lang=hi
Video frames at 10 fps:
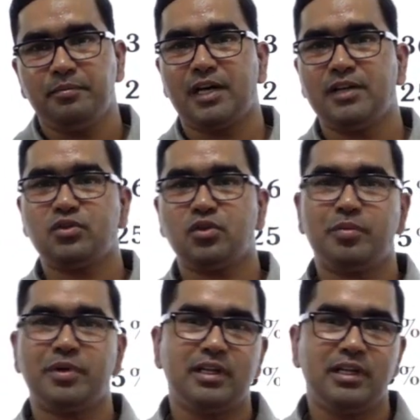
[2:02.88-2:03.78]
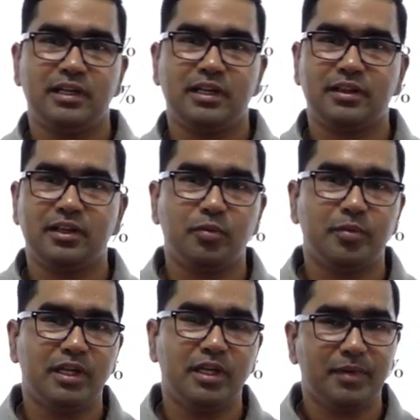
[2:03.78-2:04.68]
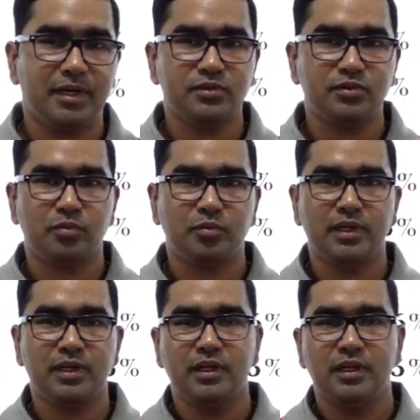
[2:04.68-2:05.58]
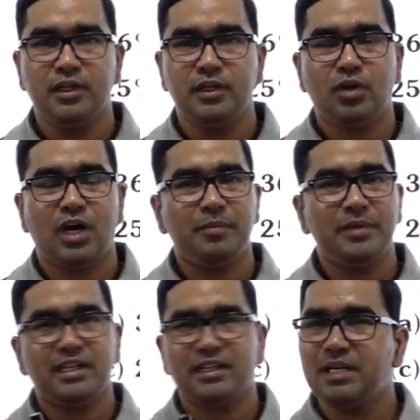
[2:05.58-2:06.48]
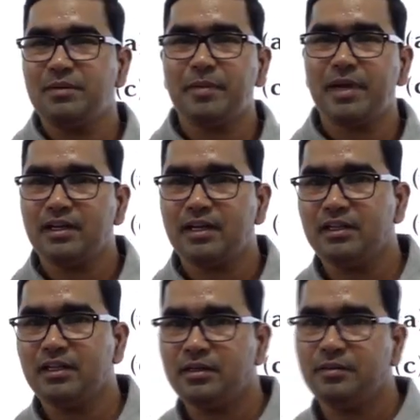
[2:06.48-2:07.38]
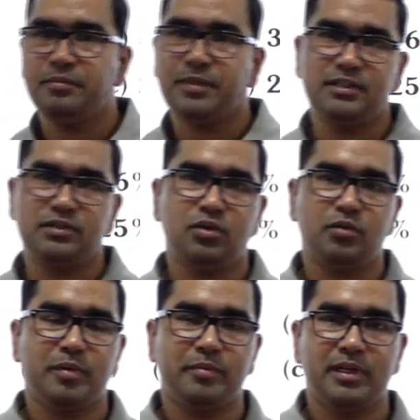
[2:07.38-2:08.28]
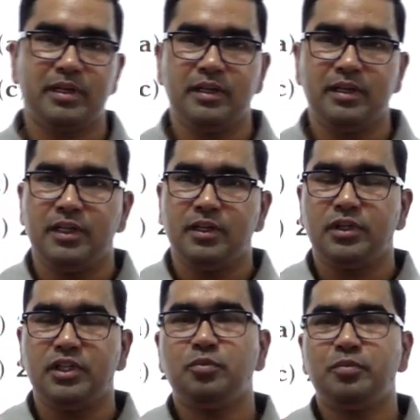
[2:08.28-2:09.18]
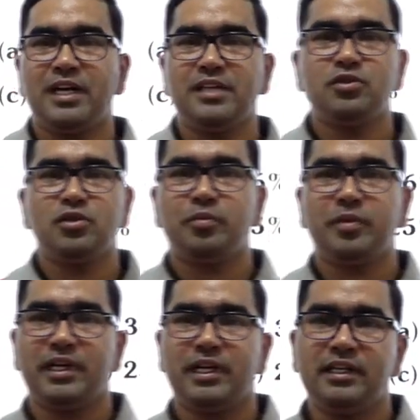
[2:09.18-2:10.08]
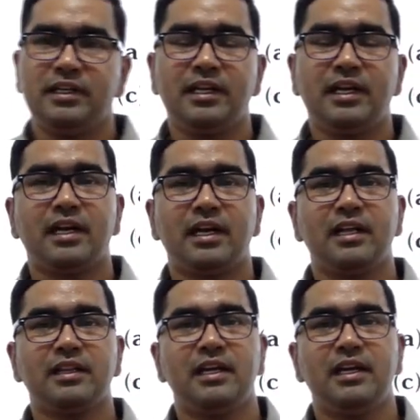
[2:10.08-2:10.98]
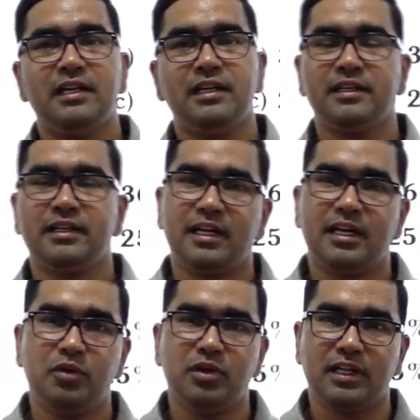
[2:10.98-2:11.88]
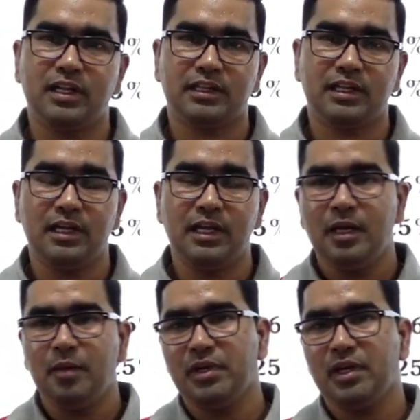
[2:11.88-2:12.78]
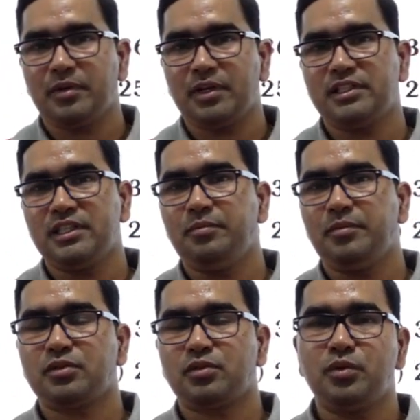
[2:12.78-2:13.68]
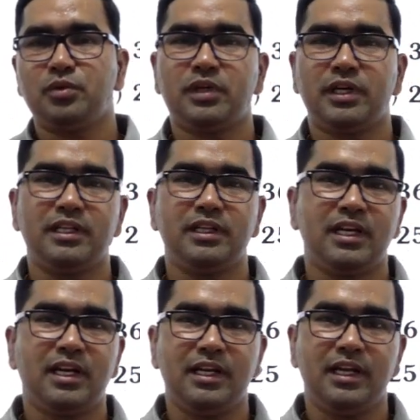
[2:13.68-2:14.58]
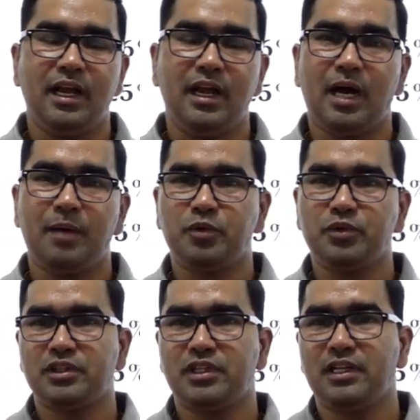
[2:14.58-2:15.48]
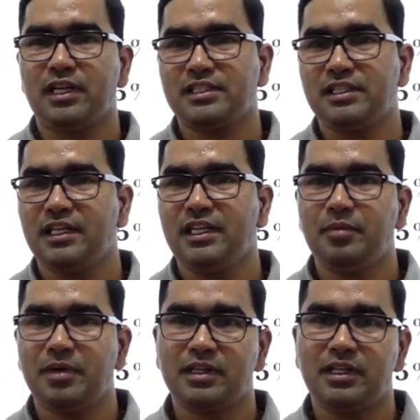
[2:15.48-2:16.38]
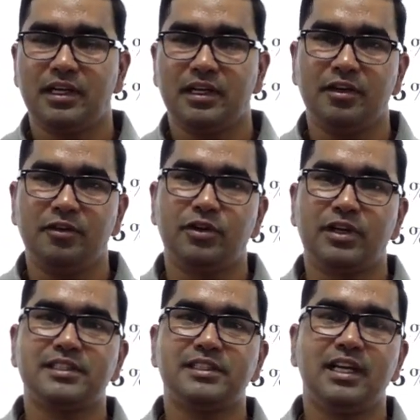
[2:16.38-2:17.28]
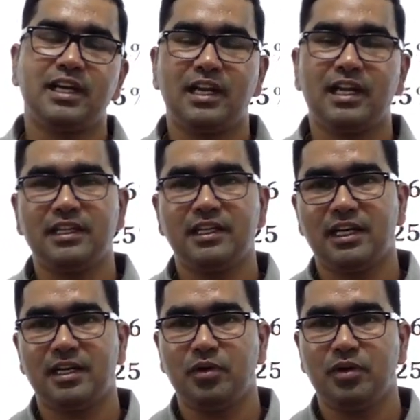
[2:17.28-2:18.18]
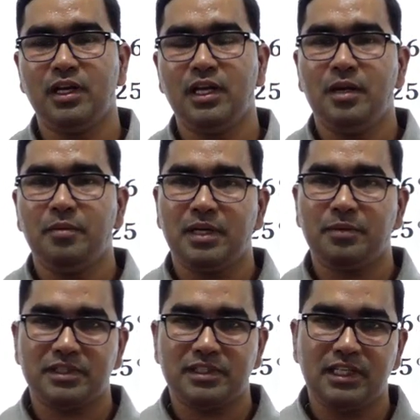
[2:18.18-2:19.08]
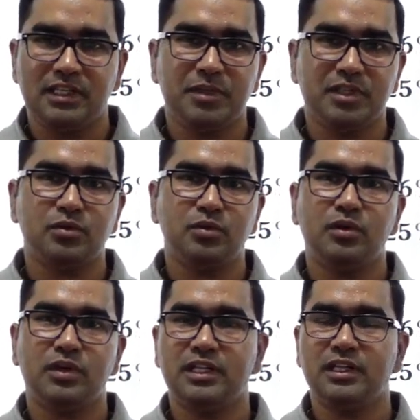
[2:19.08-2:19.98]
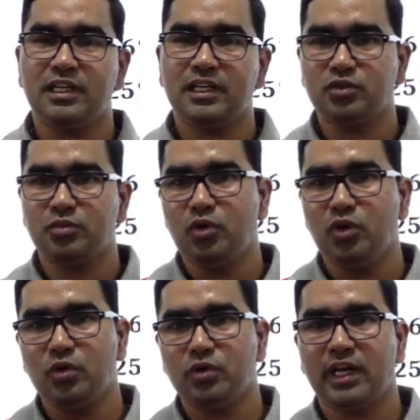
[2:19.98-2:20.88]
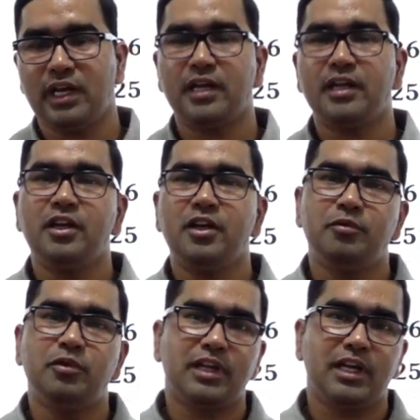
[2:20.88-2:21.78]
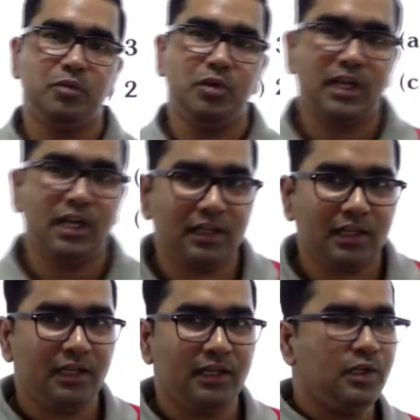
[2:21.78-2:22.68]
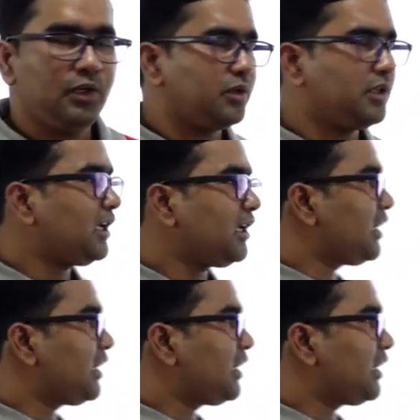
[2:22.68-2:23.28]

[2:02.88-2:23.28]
पाँच सौ रुपये दिए कितने रुपए दिए पाँच सौ रुपये तो आपने कितने में पेन खरीदा पाँच सौ रुपये में तो ये जो पाँच सौ रुपये हैं ये क्या कहलाता है क्रैमूल कहलाता है मतलब किसी वस्तु को खरीदने के लिए आपको जितनी राशि देनी पड़ती है वो राशि क्या कहलाती है क्रैमूल मतलब किसी वस्तु को खरीदने का जो मूल्य होता है वो क्रैमूल कहलाता है तो देखिए